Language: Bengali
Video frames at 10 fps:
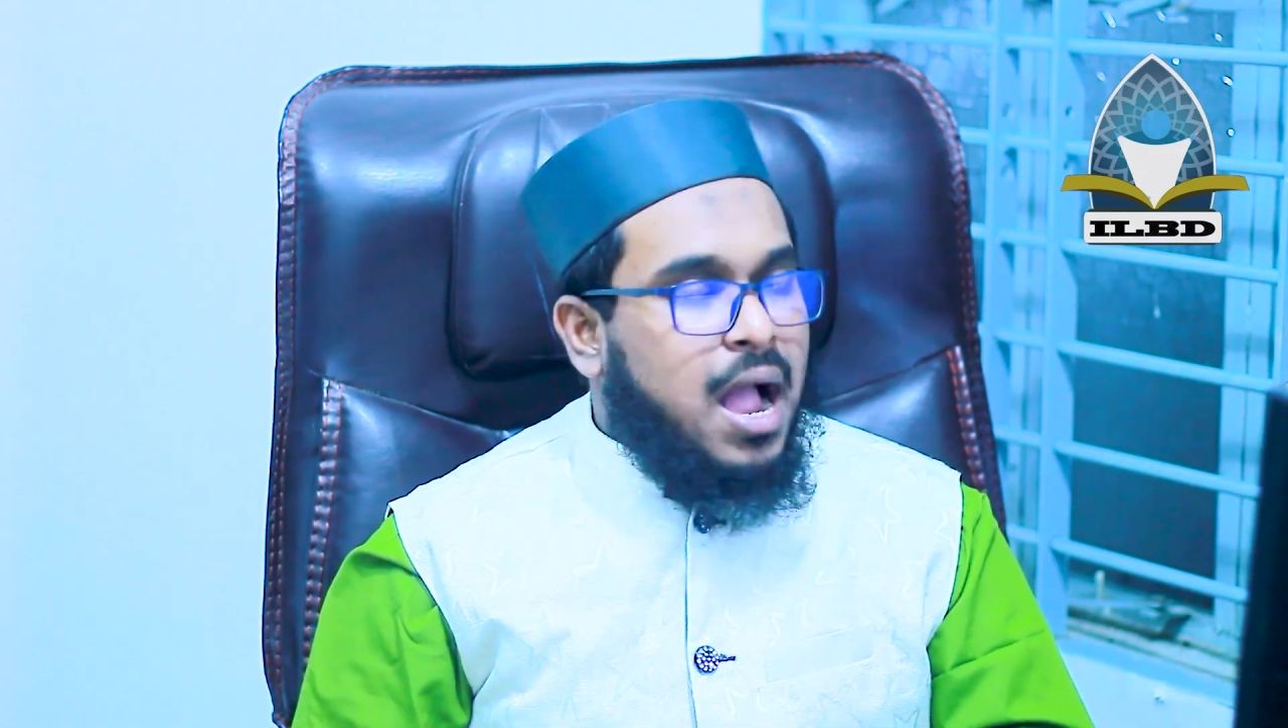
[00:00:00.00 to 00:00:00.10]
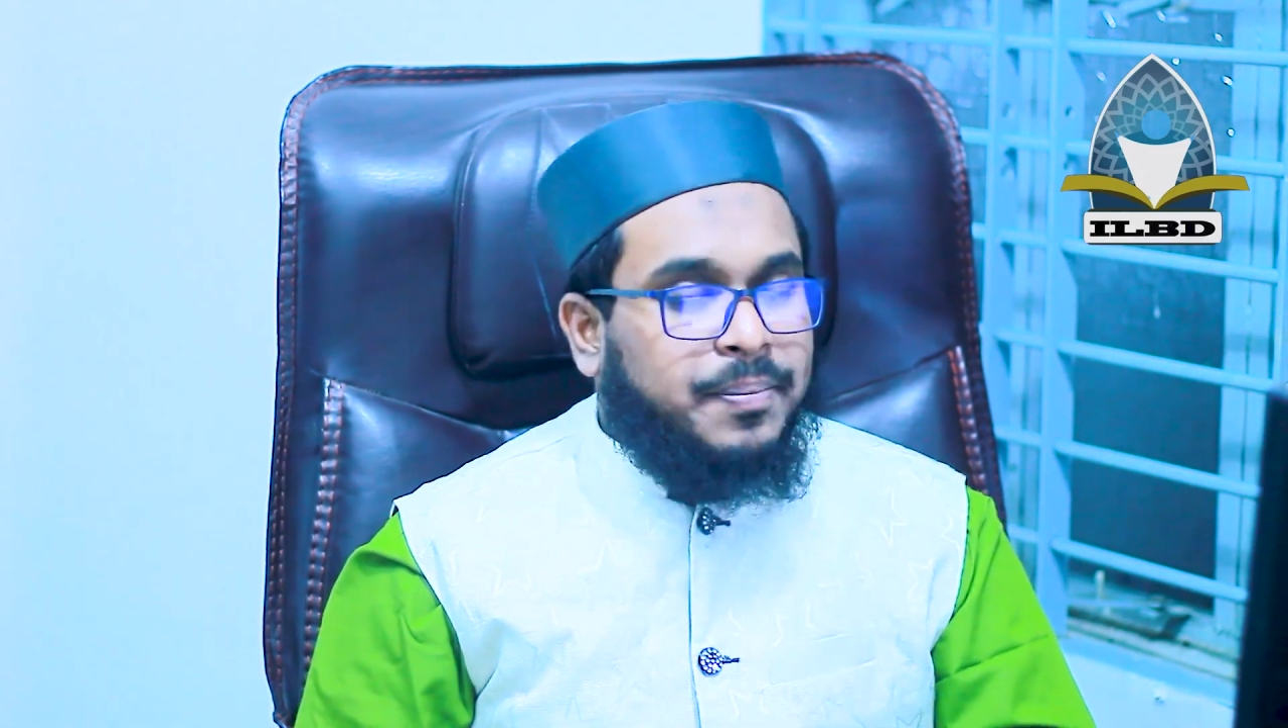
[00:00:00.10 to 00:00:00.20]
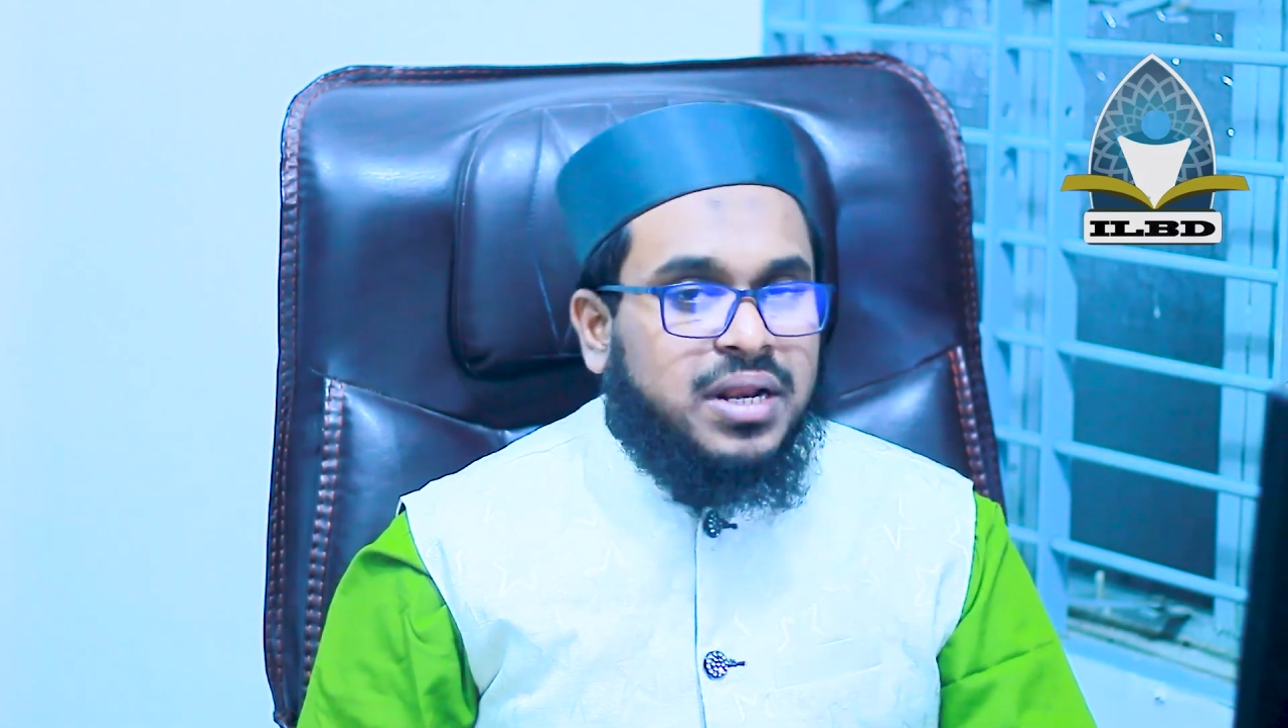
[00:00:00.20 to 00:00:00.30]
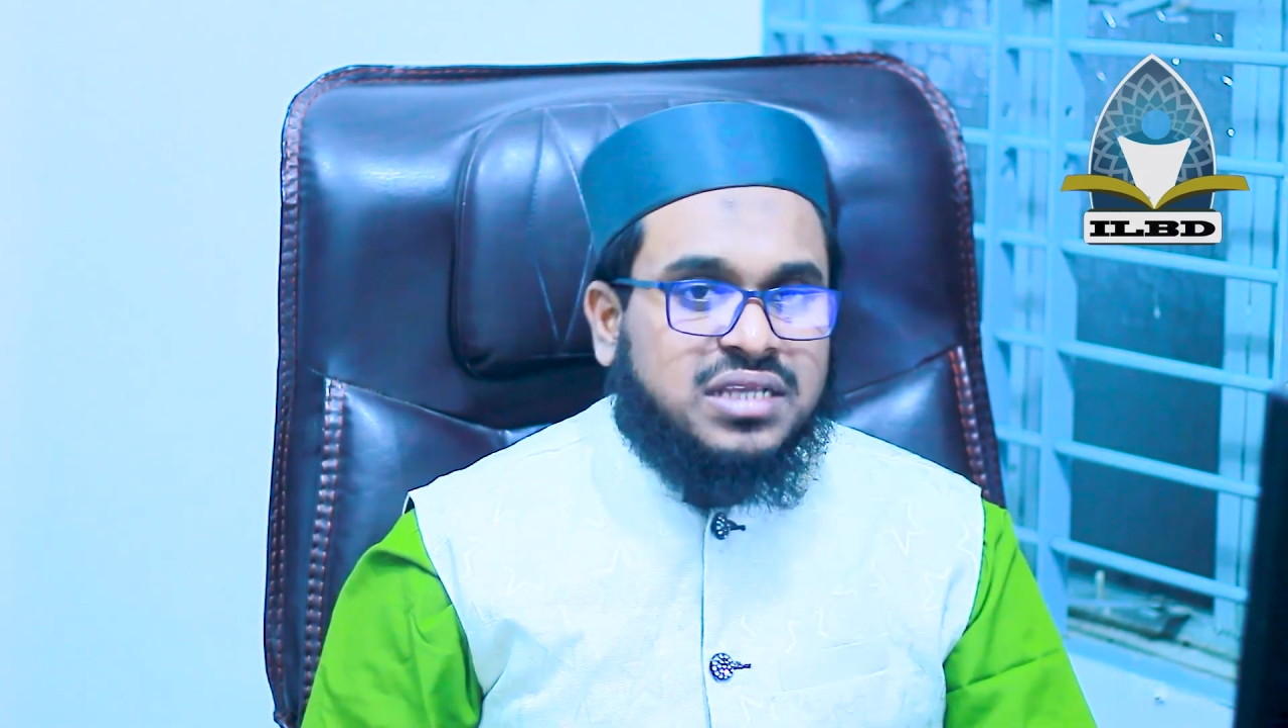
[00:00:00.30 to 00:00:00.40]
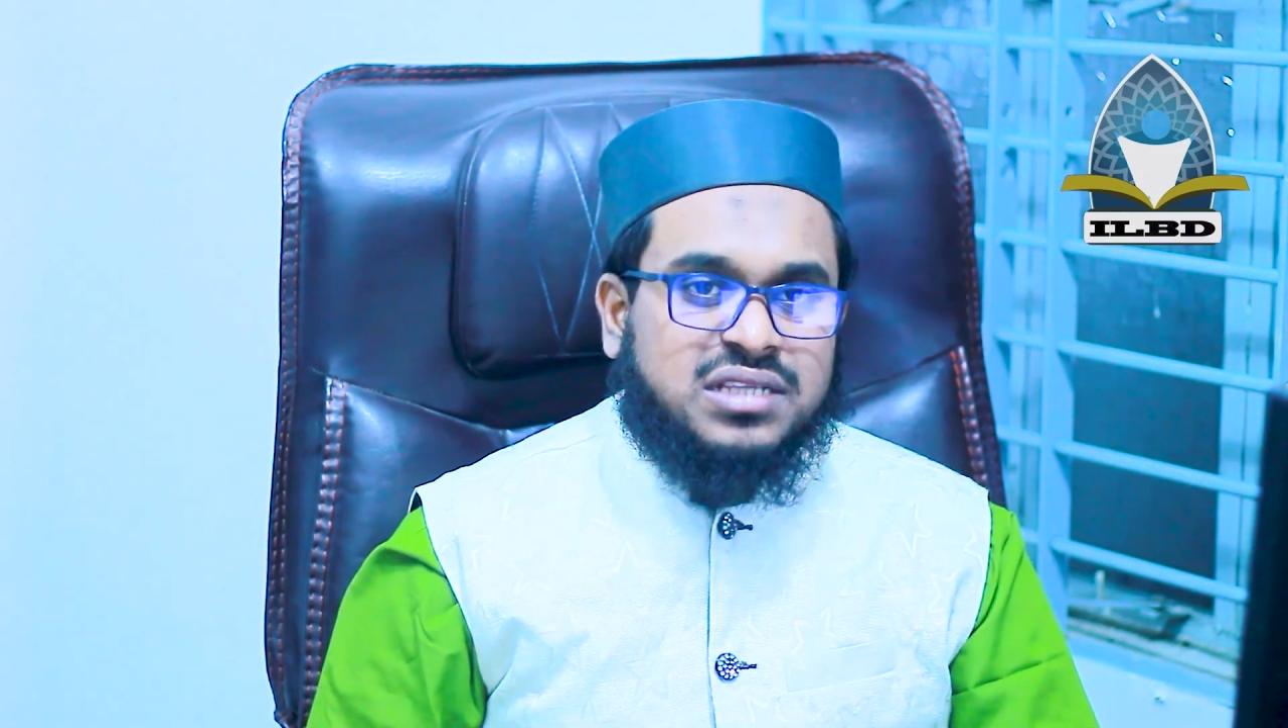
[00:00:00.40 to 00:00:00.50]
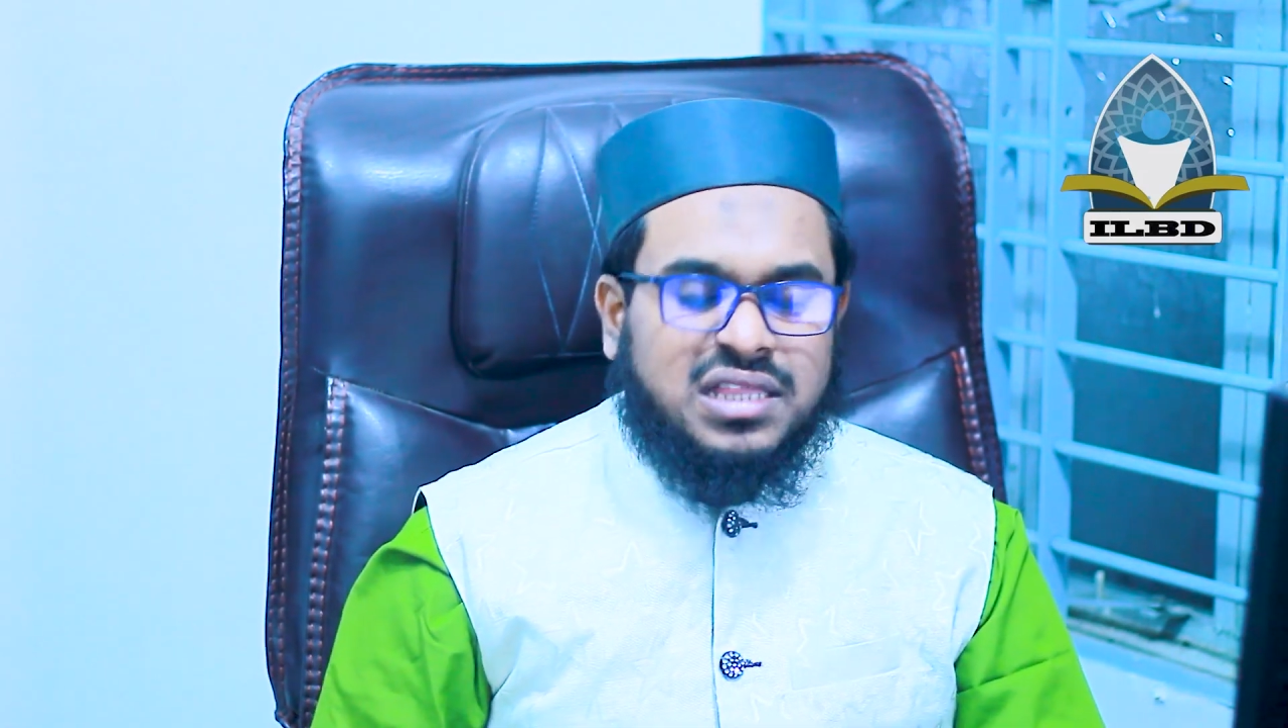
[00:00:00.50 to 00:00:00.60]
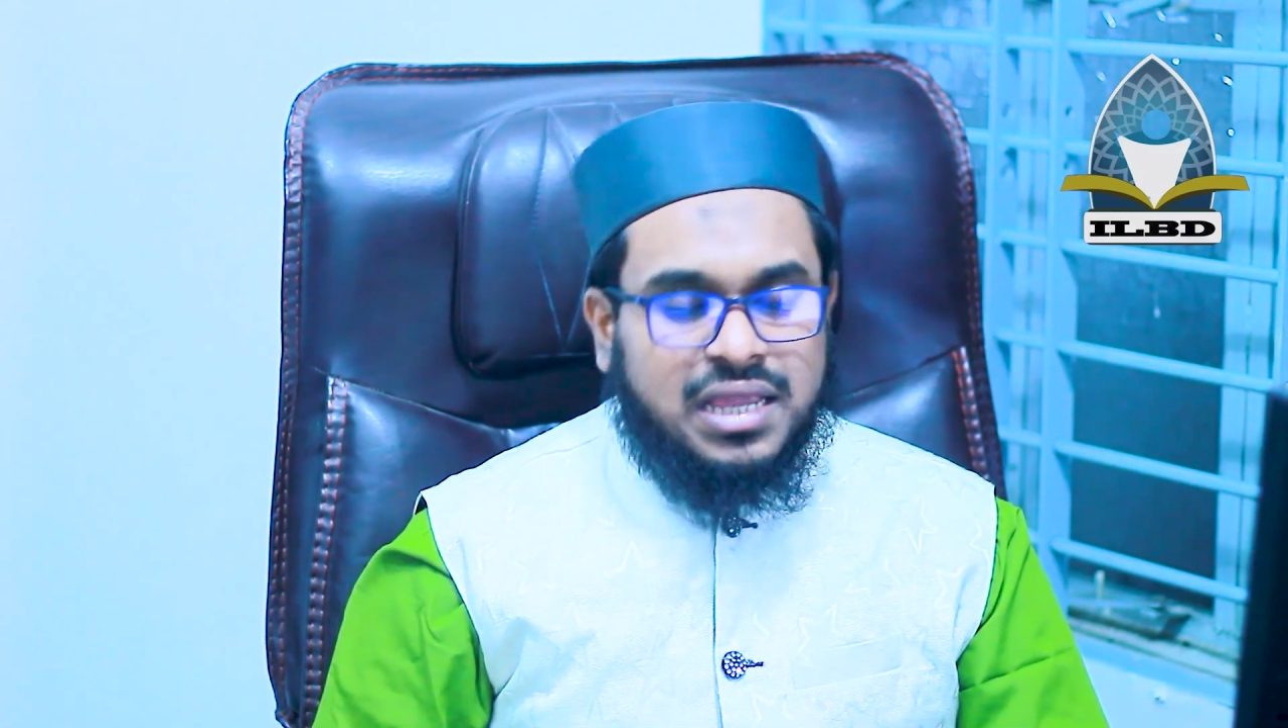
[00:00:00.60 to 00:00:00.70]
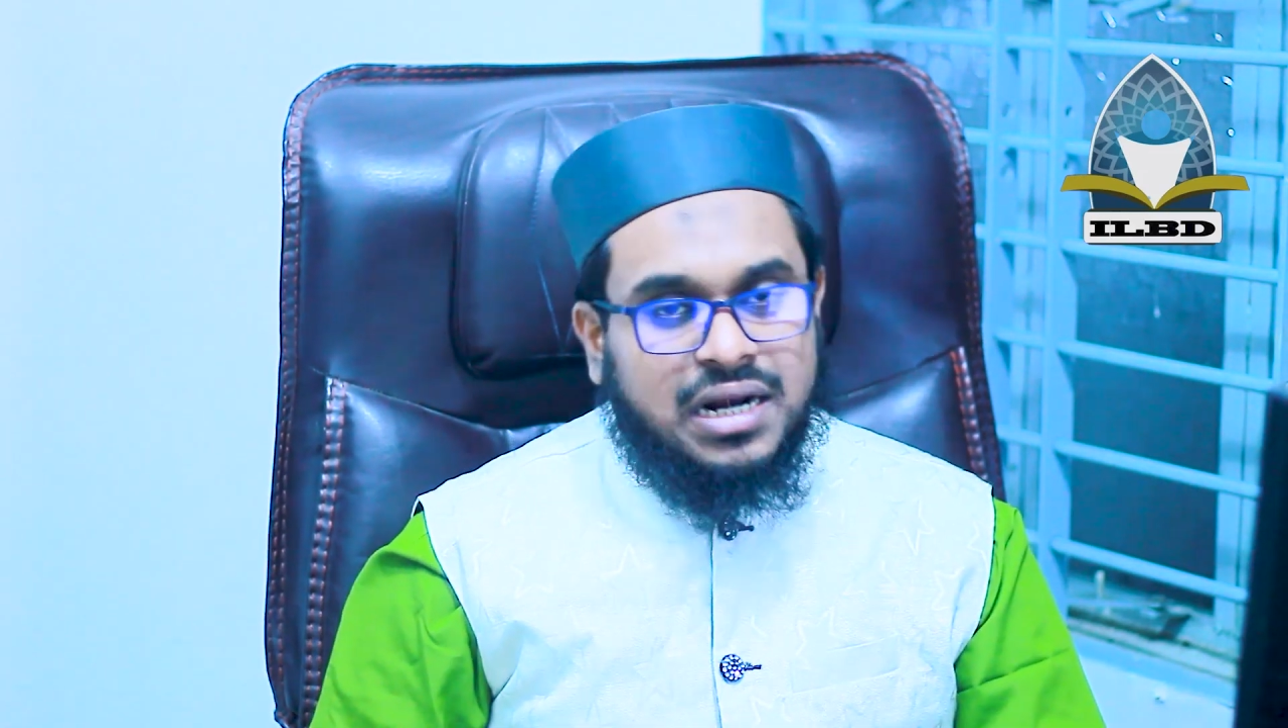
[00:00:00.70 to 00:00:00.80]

আপনি রাস্তা দিয়ে